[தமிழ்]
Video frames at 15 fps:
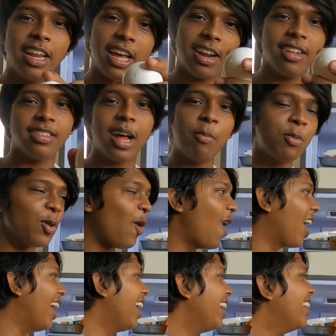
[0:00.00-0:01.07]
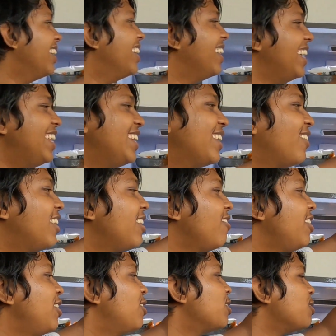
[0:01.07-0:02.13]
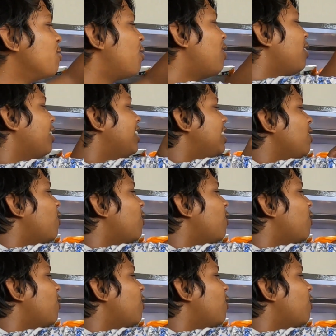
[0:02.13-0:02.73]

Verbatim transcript: நேரத்தில் யாருனா சாப்பிட்ருவாங்க இருக்கிற வரைக்கும் வீடியோ எடுத்துப்போம்